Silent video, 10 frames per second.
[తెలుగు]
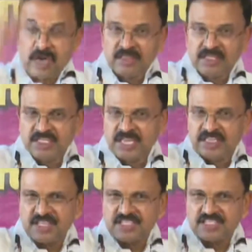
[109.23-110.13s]

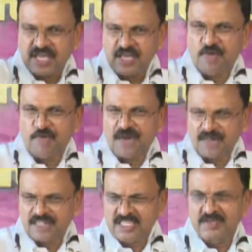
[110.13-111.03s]
అంతర్జాతీయ స్థాయిలో
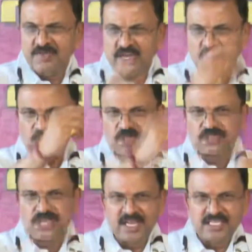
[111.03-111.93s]
భారతదేశం ఎక్కడుందో
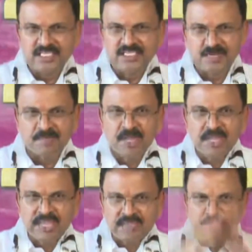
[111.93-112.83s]
తెలియజేస్తాం
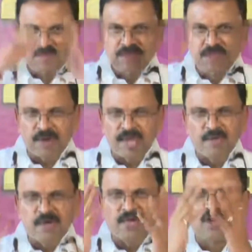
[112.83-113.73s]
ఈ విధమైన
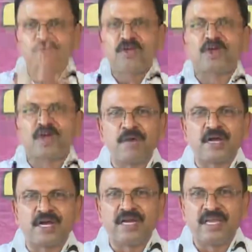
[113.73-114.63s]
మాయమాటలు మీరు
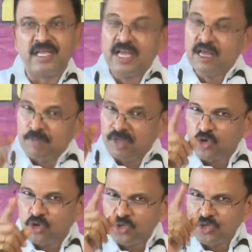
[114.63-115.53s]
నమ్మకండి మీ
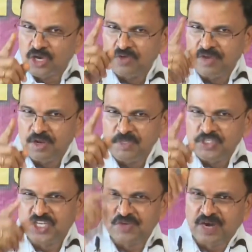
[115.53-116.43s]
గొంతుకలు
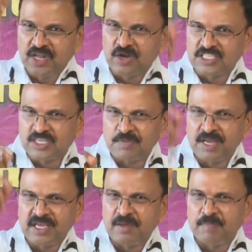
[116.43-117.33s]
వినిపించే వాళ్ళను
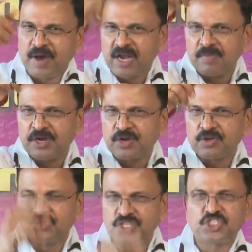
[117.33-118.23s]
అసెంబ్లీకి
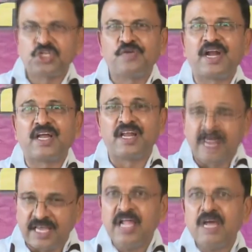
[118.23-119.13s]
పార్లమెంటుకు
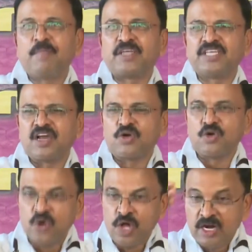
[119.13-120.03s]
తీసుకువెళ్ళండి
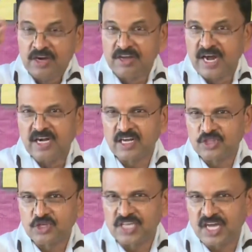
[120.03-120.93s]
ప్రజలకు
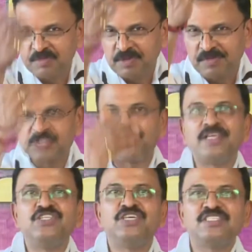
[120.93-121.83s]
డాటాతో సహా మేము
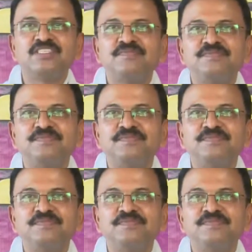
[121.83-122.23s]
ఎక్స్ప్లెయిన్ చేస్తాం